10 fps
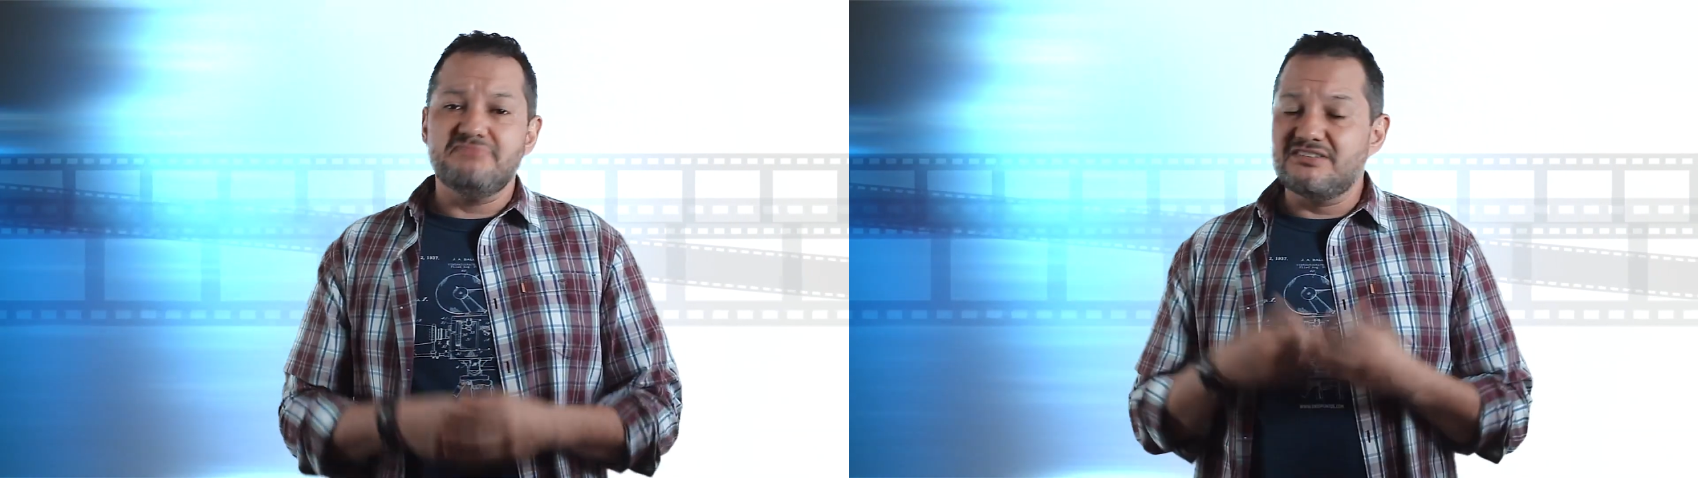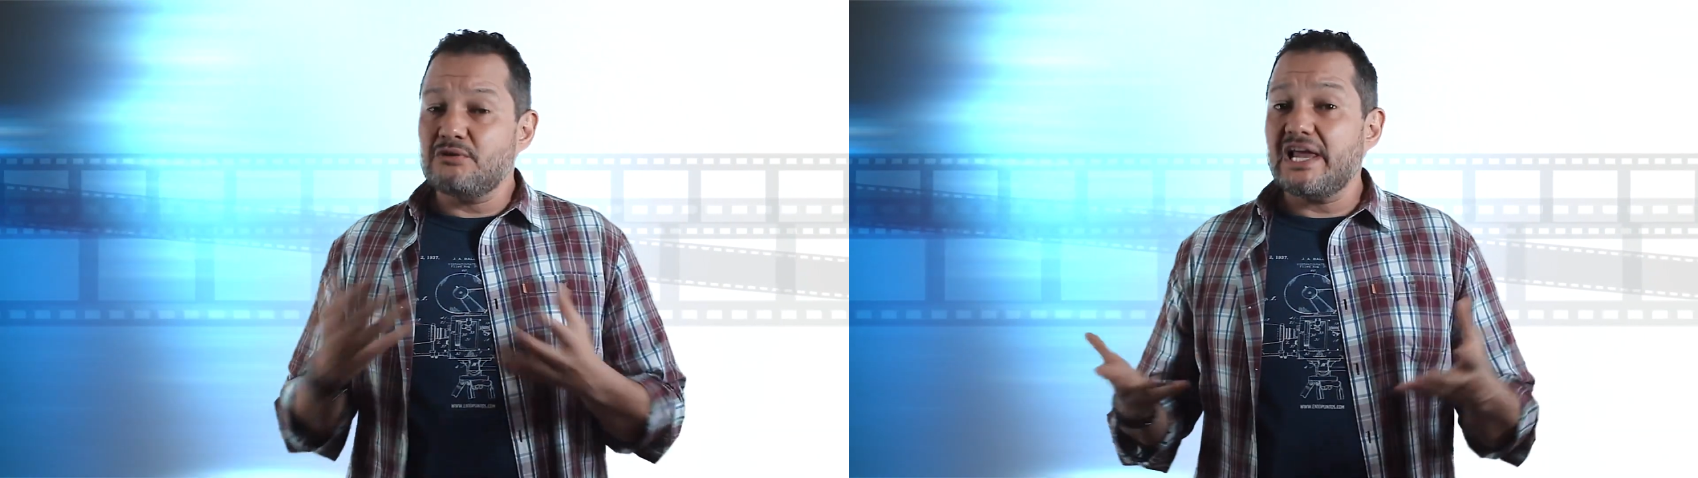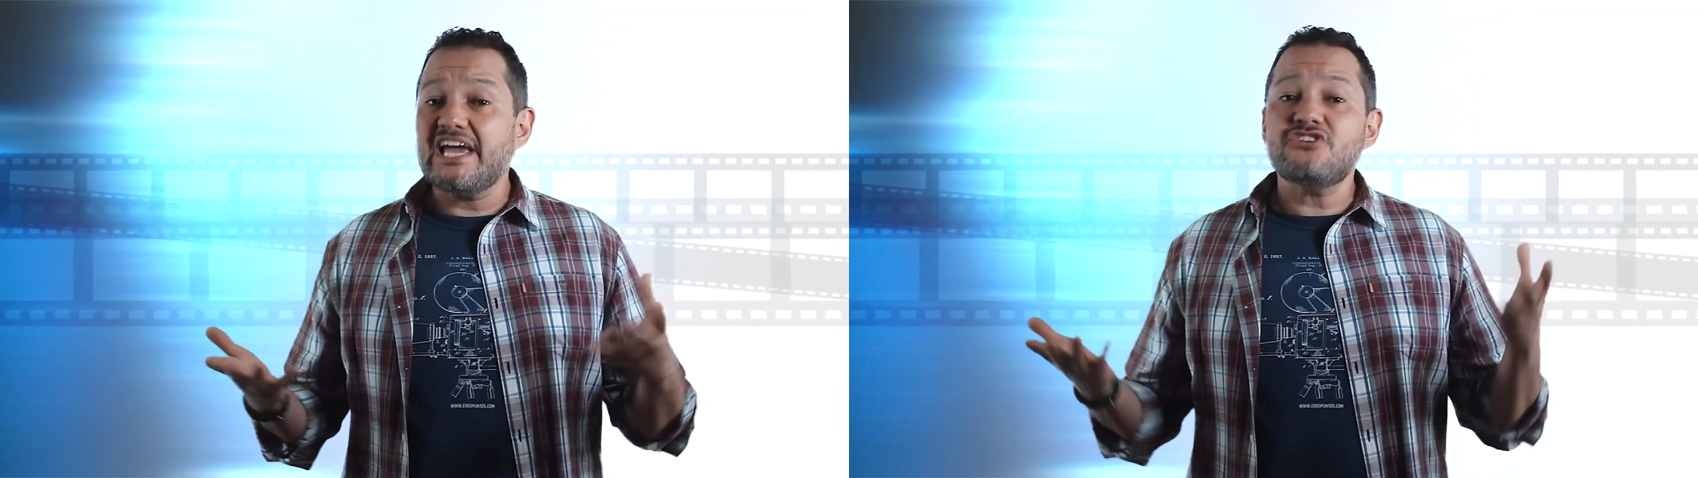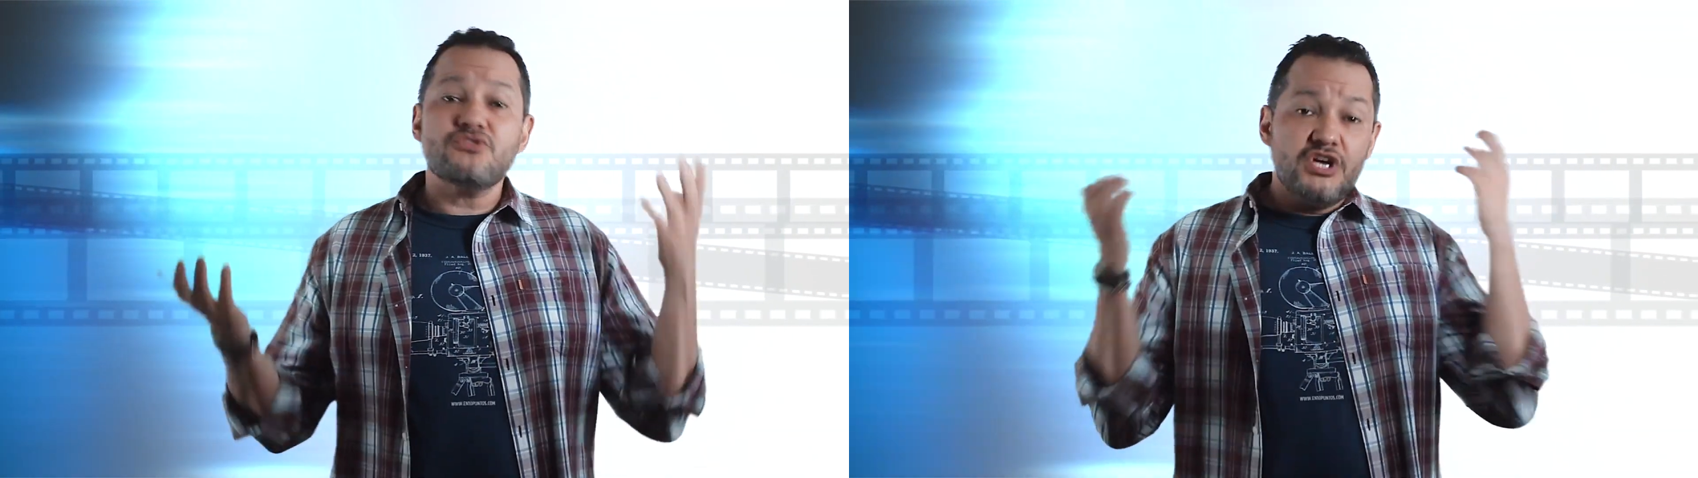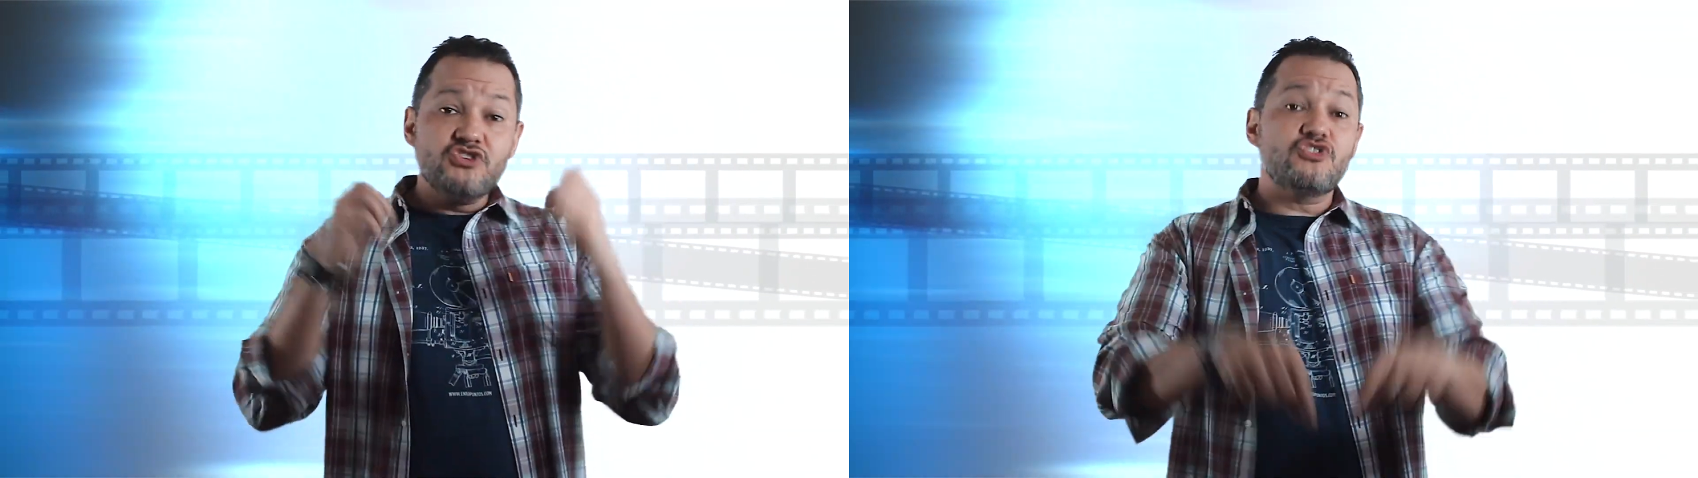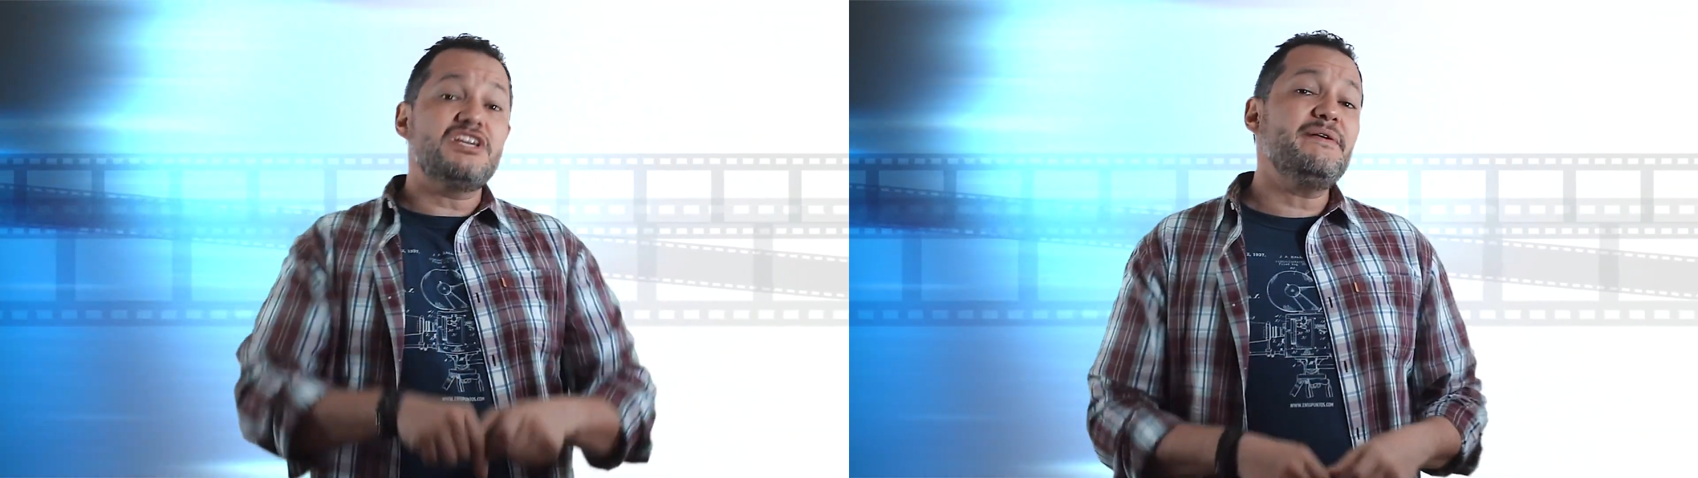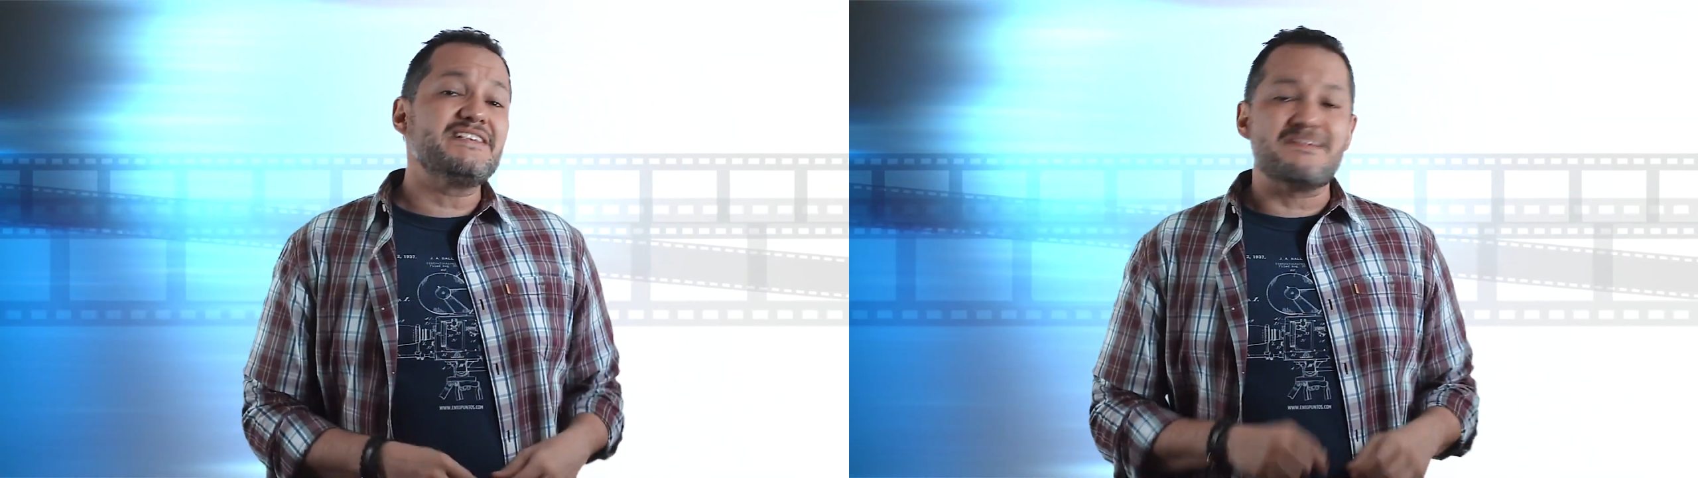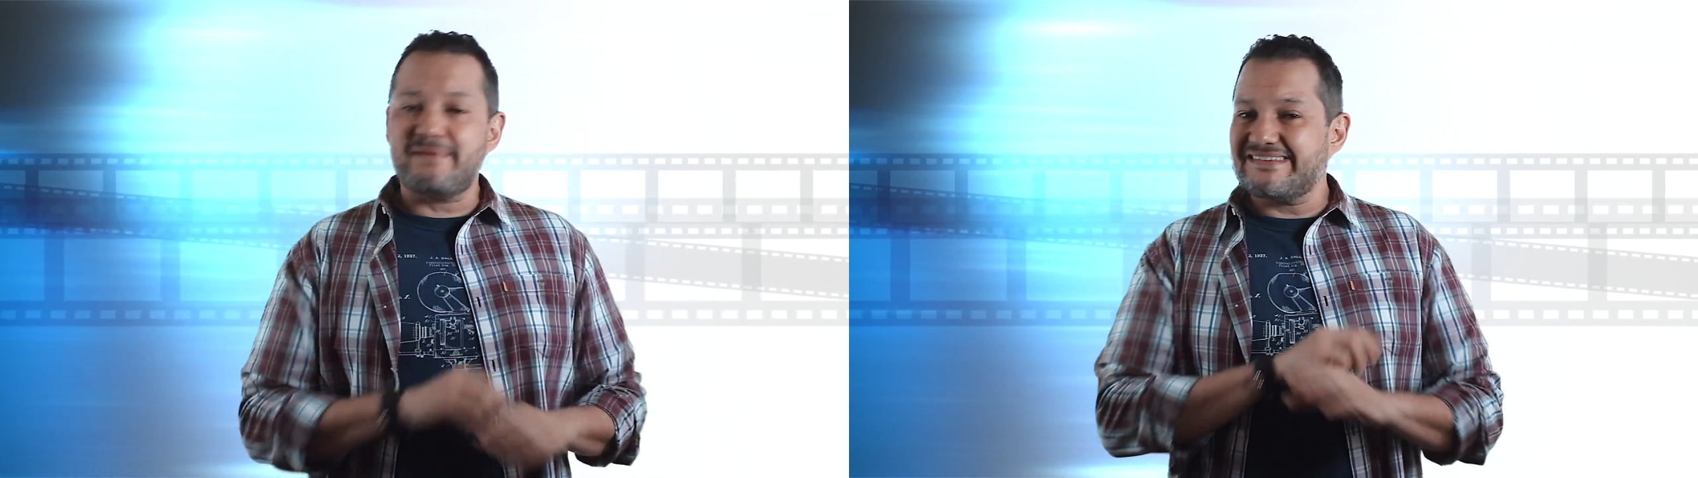Y si no lo han hecho,
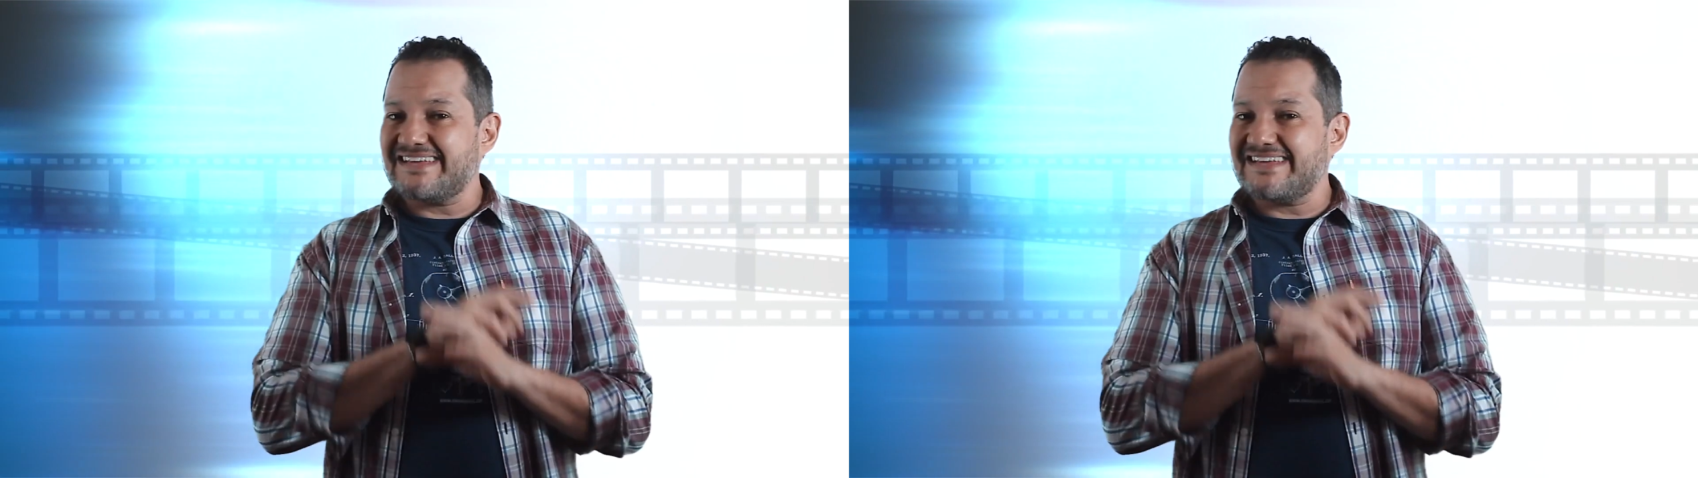suscríbanse para